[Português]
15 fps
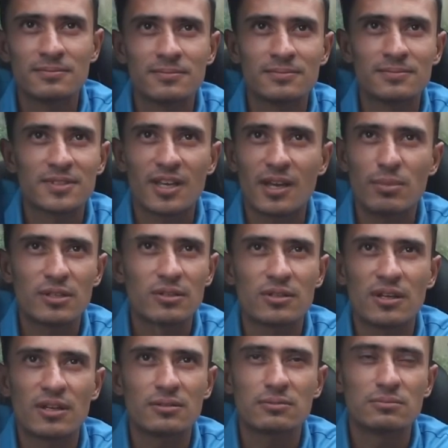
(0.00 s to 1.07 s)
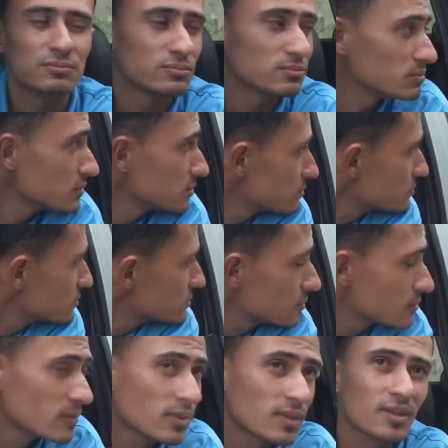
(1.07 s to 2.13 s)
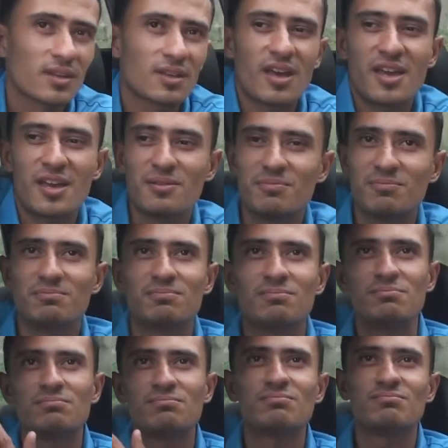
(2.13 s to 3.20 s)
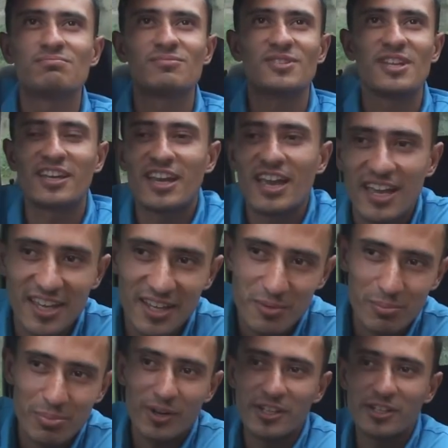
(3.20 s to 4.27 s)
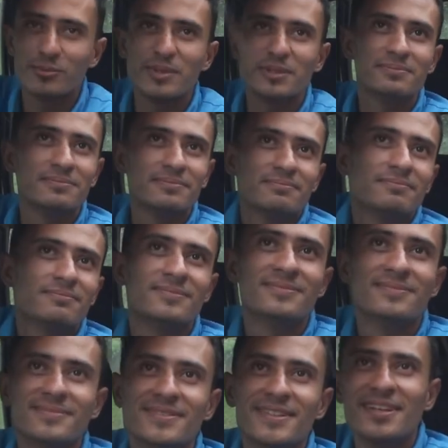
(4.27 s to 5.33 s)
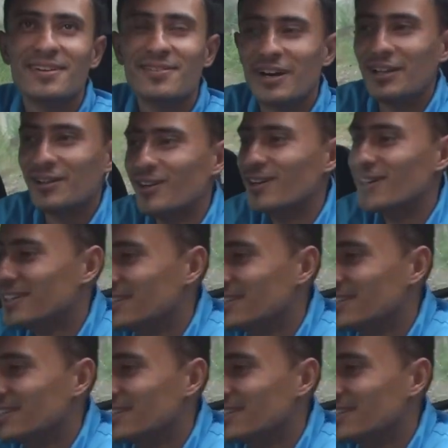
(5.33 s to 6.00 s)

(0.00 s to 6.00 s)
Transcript: né? O bairro do Justino, a quebrada tá abandonada, né? Ninguém Pode crer. Falou. Tá